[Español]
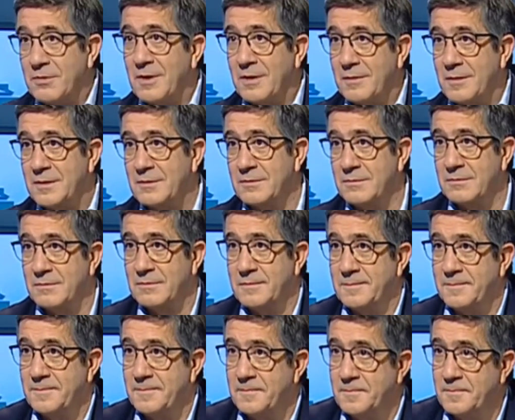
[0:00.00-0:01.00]
además es un
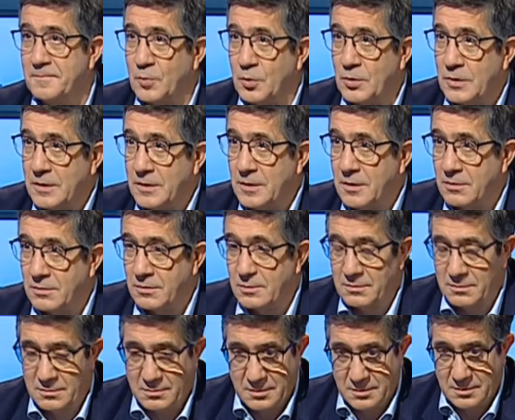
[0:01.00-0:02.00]

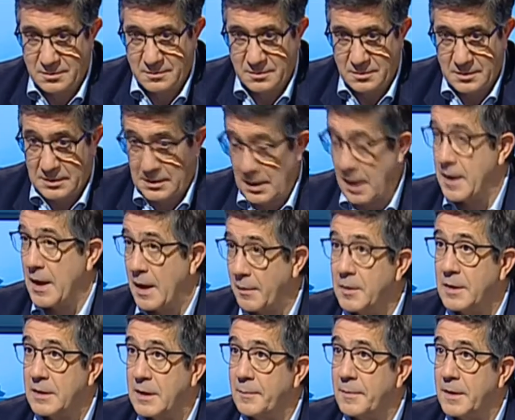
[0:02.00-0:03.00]
político
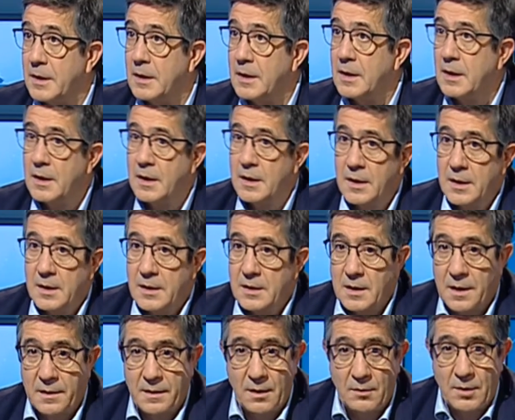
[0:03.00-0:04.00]
entrañable también
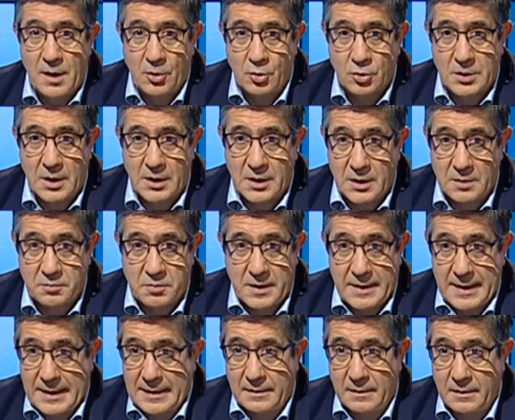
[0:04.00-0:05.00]
decía una cosa que es
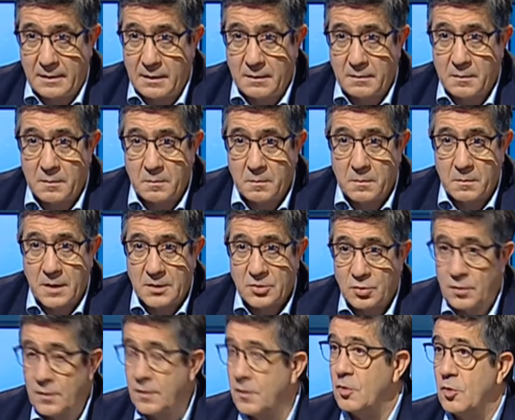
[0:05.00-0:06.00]
verdad, dice, la
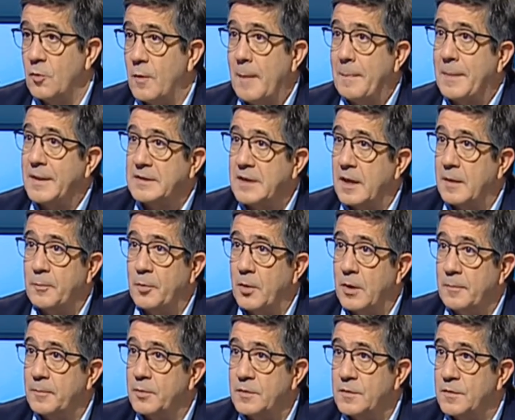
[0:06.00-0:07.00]
solución no va a pasar por la
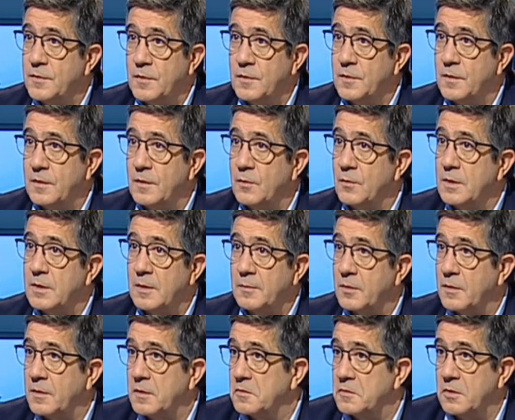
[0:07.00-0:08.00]
imposición del
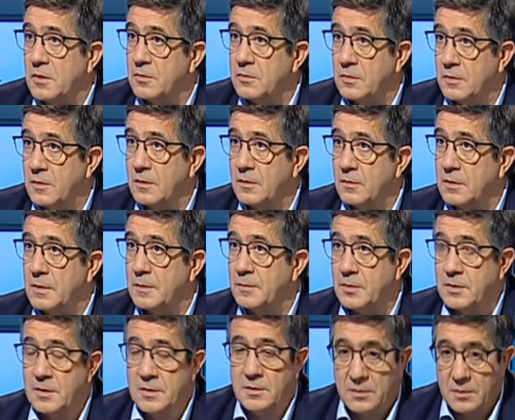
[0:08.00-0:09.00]
50% al otro
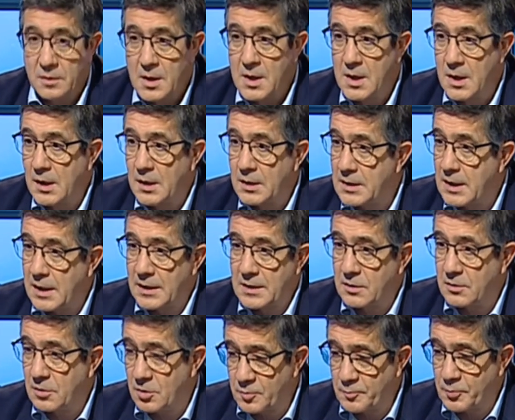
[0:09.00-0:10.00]
50%. Ya, y
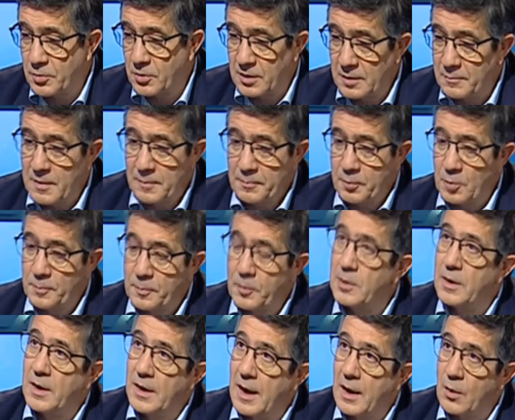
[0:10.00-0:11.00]
entonces, ¿por qué me
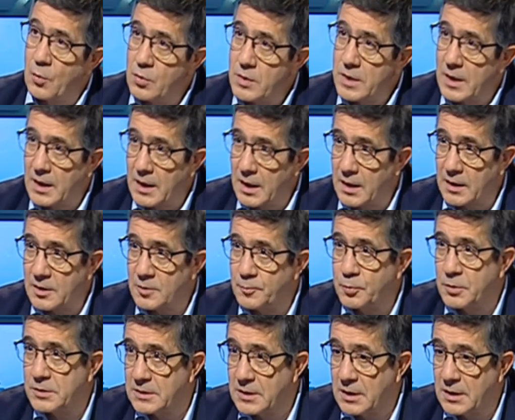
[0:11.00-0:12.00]
proponen la única
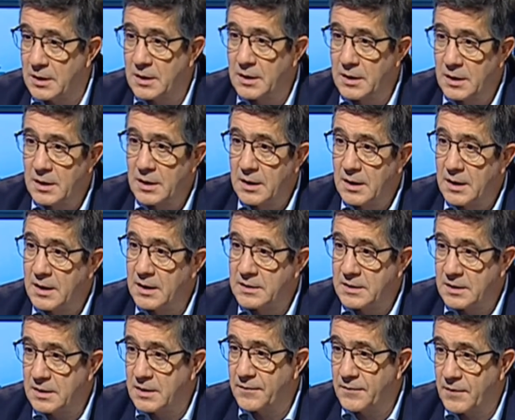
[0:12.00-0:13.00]
respuesta que
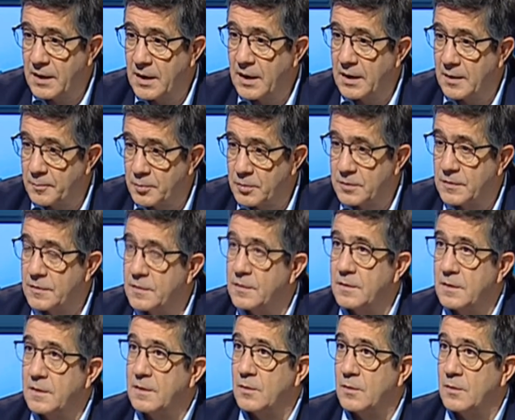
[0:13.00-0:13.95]
significa la imposición del